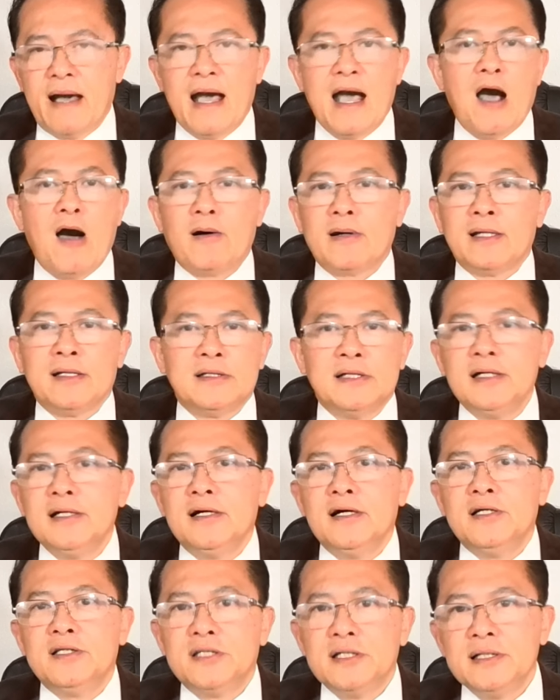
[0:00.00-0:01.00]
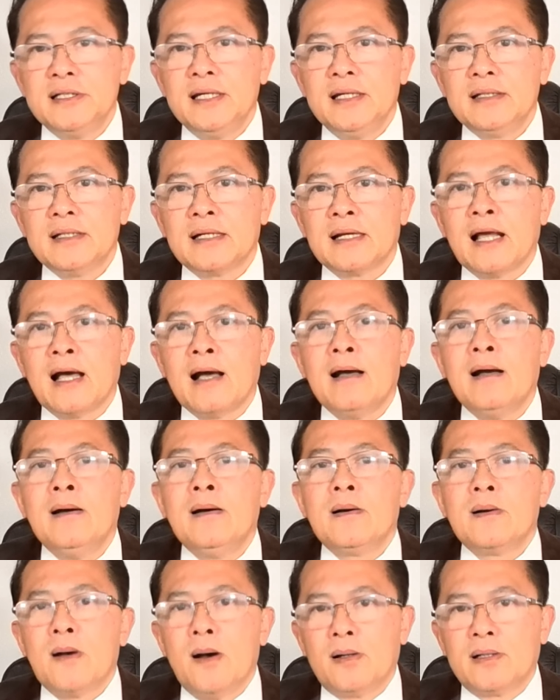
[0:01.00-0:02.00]
và họ là những người chứng kiến rằng là
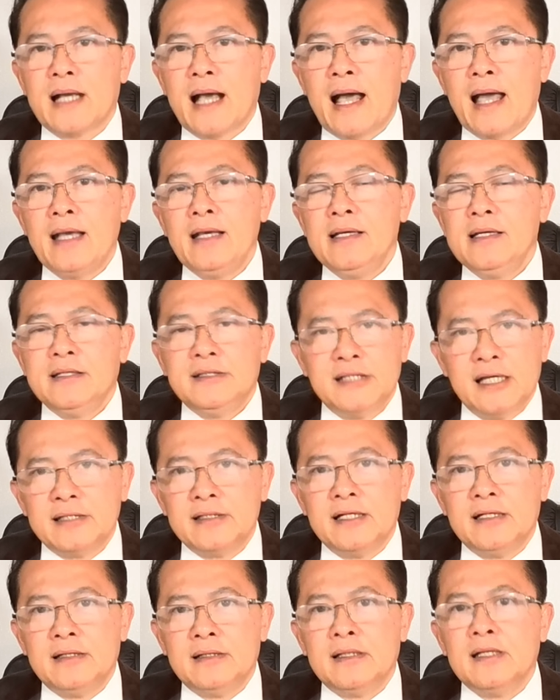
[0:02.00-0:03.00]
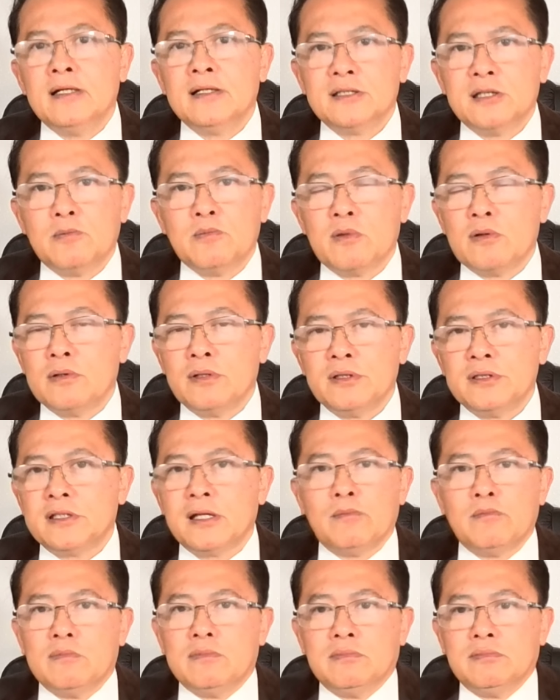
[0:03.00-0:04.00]
con cái gia đình chồng
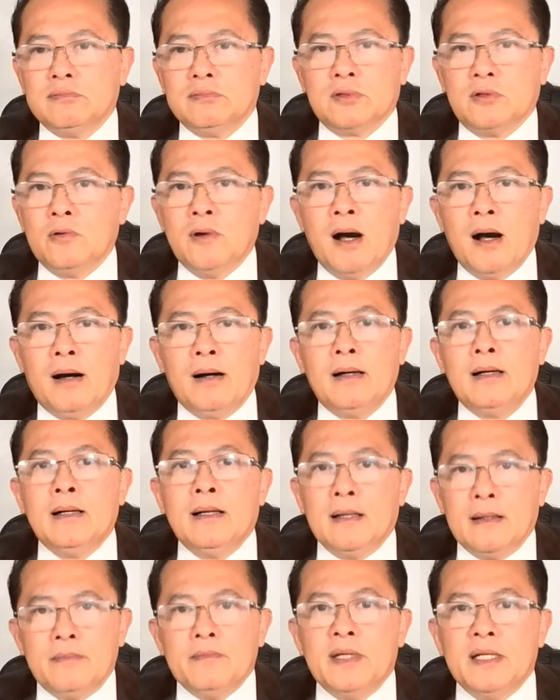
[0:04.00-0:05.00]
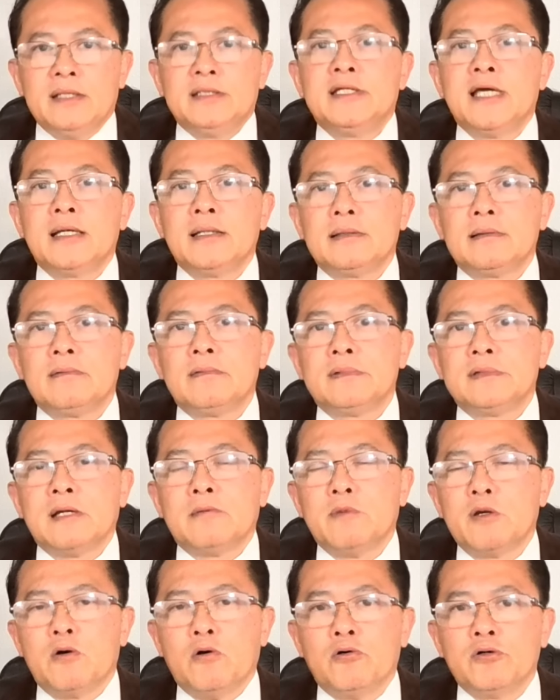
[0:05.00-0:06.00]
chồng của họ bị chết
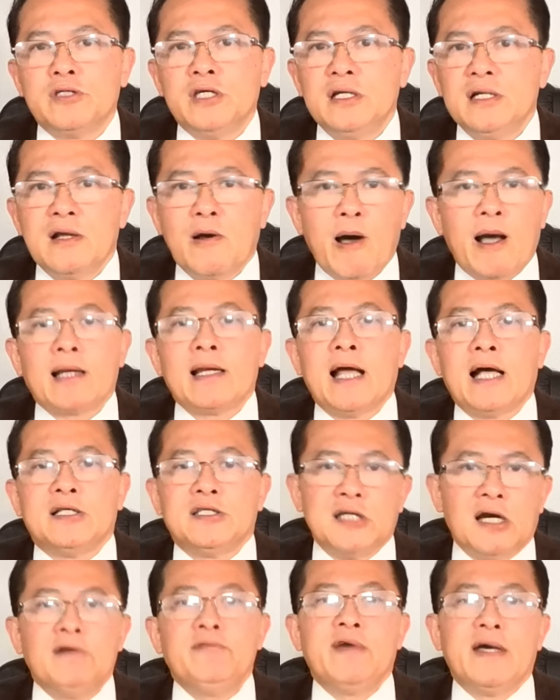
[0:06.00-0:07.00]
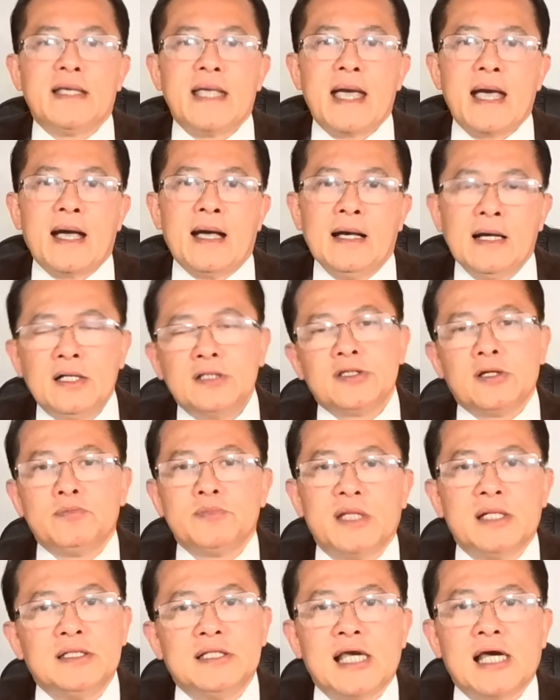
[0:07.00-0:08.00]
trong cái cuộc chiến hoặc là trở về nhà
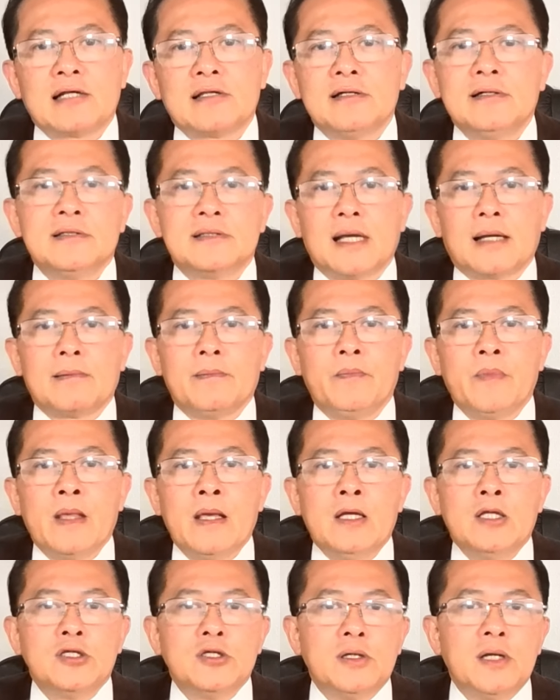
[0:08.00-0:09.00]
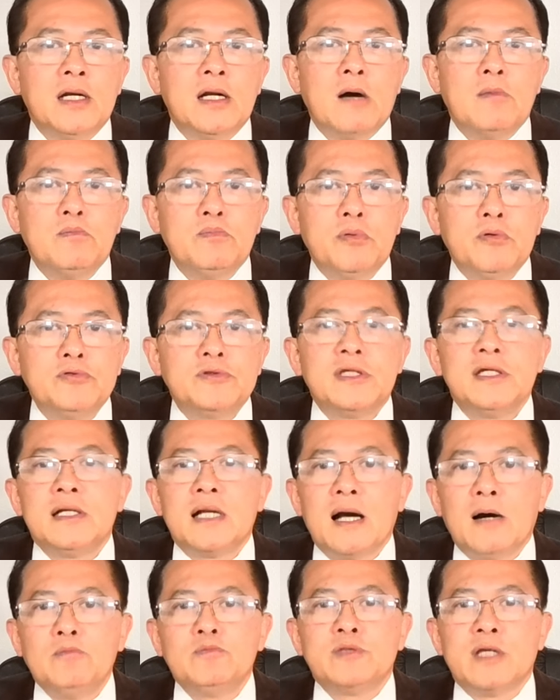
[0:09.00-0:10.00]
trong tình trạng thương tật cho nên ông
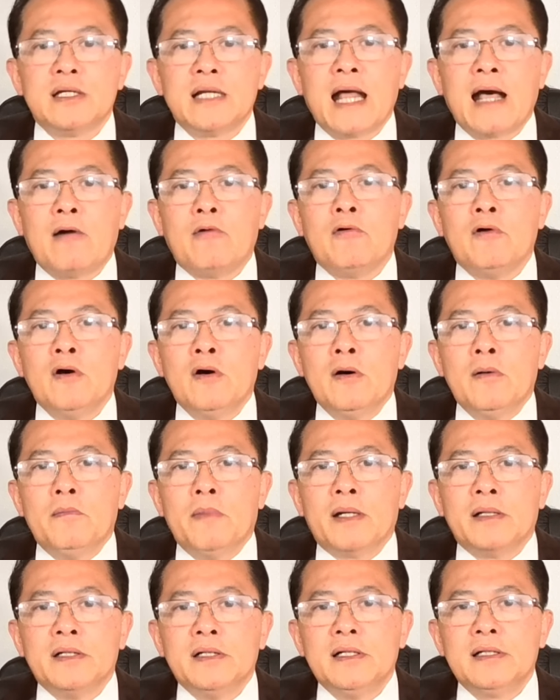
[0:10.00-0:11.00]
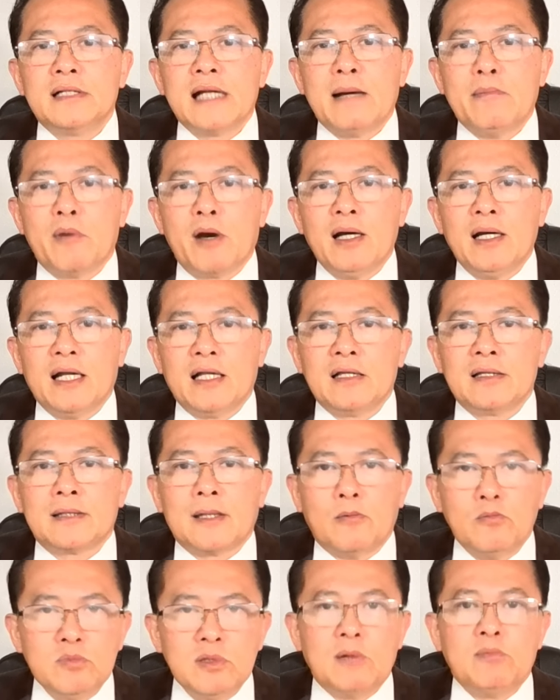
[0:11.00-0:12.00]
Putin không thể nào mà đưa ra một cái lệnh
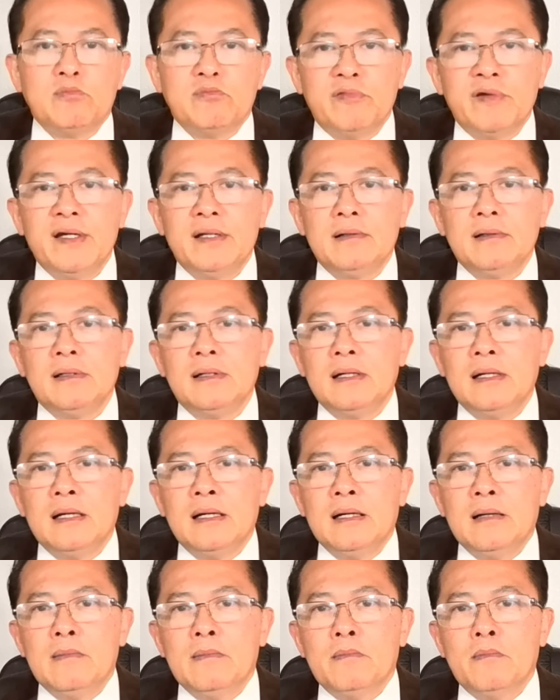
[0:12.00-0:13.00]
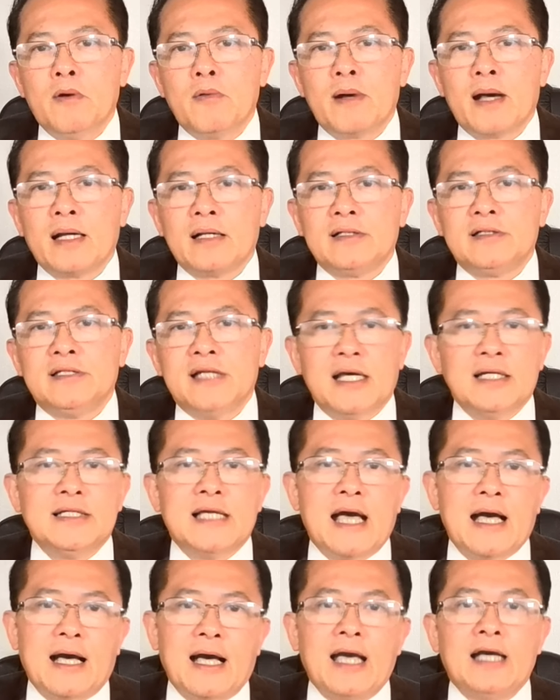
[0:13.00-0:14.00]
tổng động viên một cách dễ
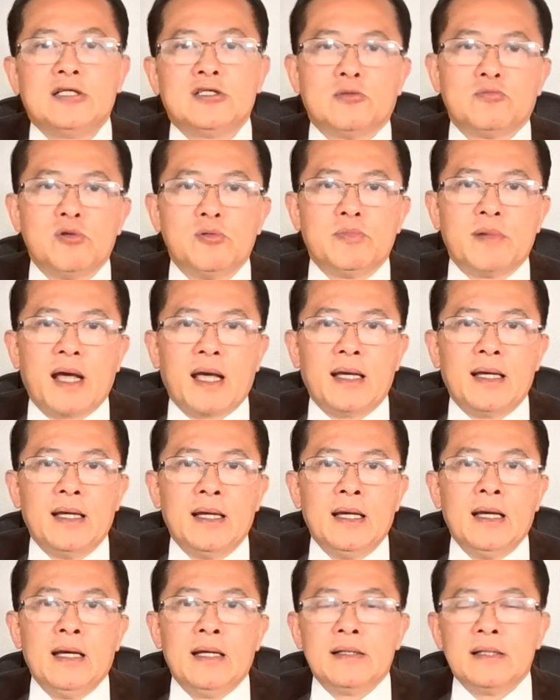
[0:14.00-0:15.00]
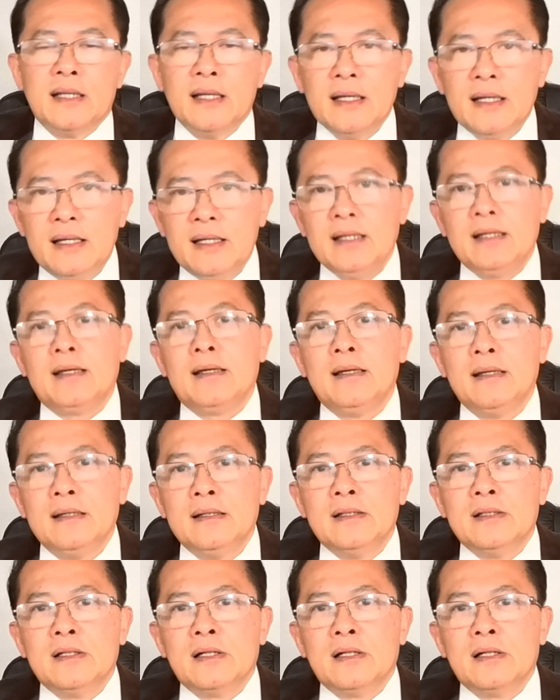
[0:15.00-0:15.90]
dàng ngay trong lúc này thì